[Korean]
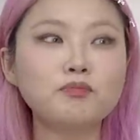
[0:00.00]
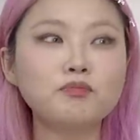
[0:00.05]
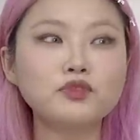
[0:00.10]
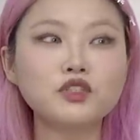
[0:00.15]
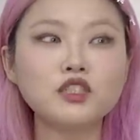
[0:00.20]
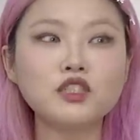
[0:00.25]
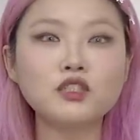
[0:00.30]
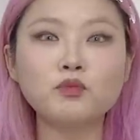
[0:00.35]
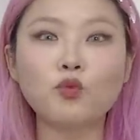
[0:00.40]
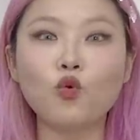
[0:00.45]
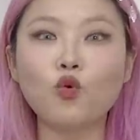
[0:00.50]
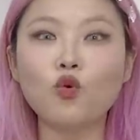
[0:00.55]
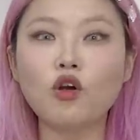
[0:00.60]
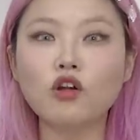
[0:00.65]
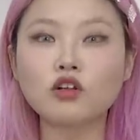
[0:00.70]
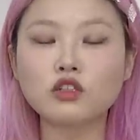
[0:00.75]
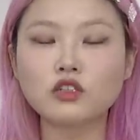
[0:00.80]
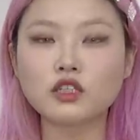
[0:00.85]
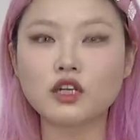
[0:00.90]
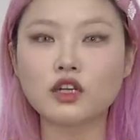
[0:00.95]

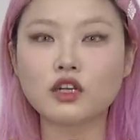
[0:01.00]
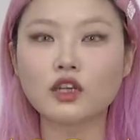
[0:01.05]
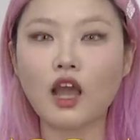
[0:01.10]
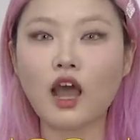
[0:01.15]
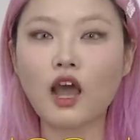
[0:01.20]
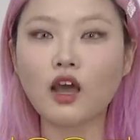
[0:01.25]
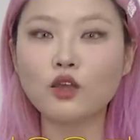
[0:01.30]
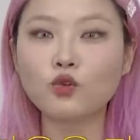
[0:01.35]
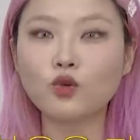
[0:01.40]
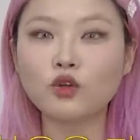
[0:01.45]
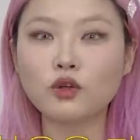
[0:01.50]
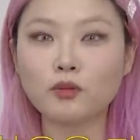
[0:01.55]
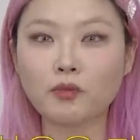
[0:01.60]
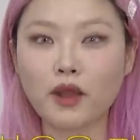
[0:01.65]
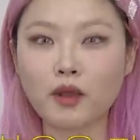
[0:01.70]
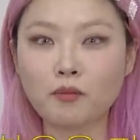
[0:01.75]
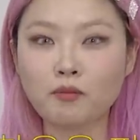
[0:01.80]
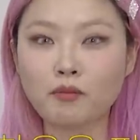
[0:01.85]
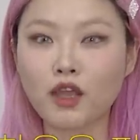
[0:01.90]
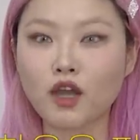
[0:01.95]
15억짜리 한옥을
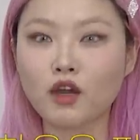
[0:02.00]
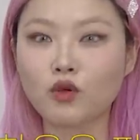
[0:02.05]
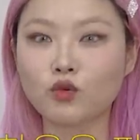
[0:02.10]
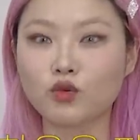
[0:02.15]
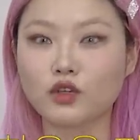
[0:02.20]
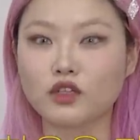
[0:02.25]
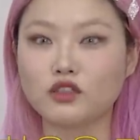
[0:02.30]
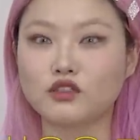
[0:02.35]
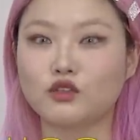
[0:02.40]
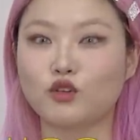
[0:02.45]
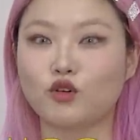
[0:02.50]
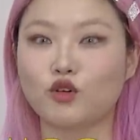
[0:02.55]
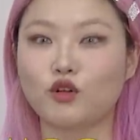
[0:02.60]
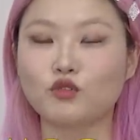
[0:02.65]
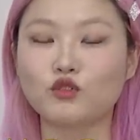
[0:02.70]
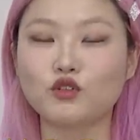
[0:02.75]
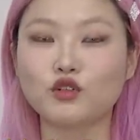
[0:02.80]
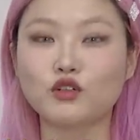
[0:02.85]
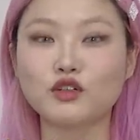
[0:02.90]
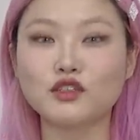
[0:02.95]
판매하고 계시더라고요.